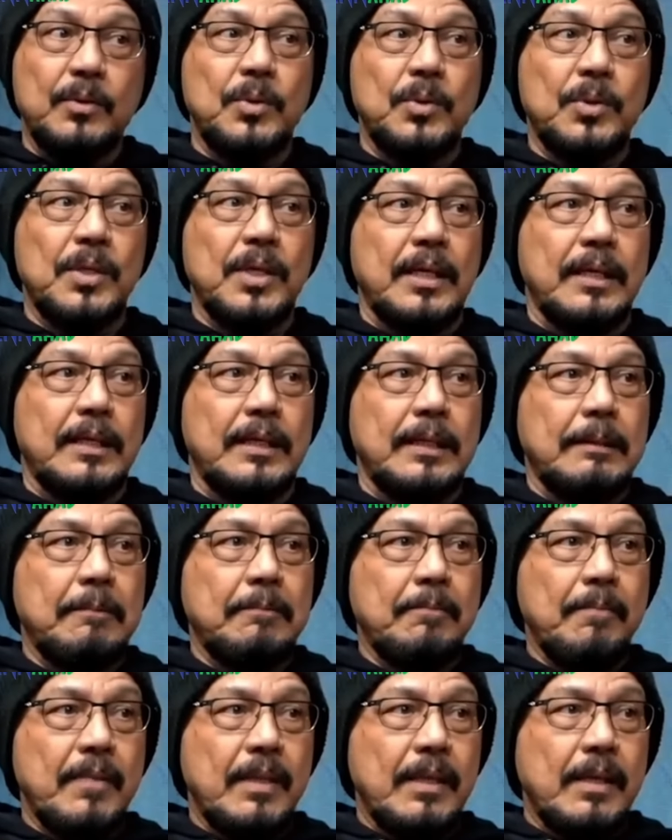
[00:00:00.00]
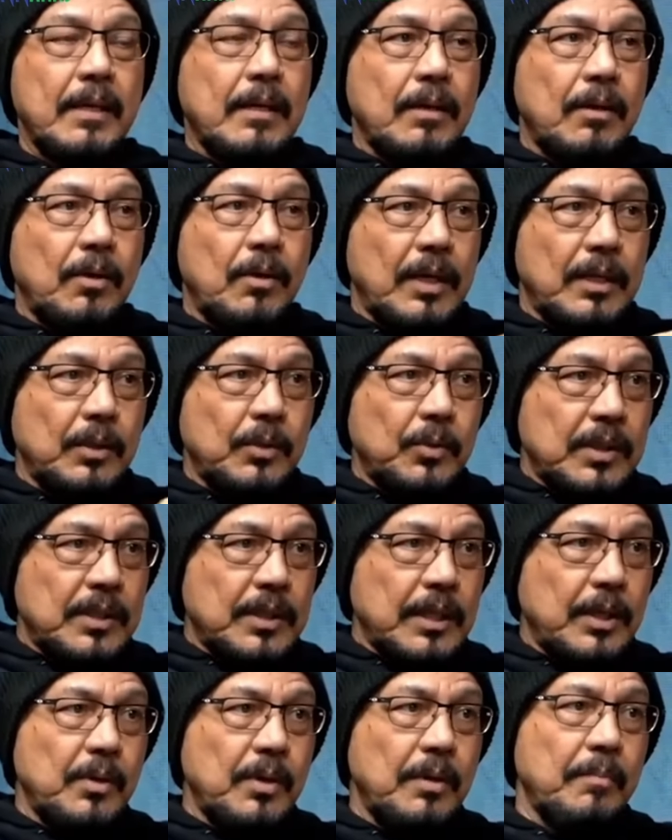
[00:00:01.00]
guru saya ini. Orang tua
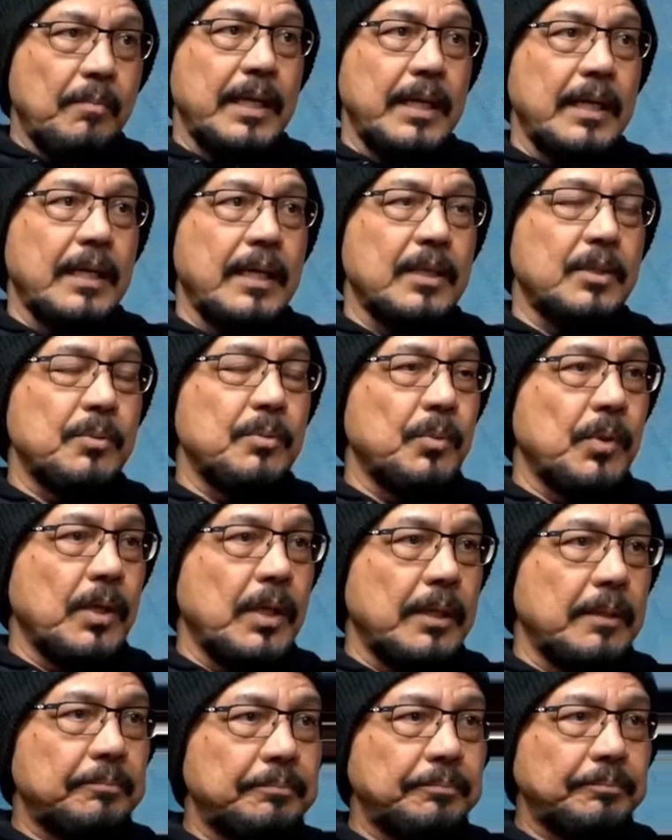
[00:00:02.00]
saya sudah meninggal semua.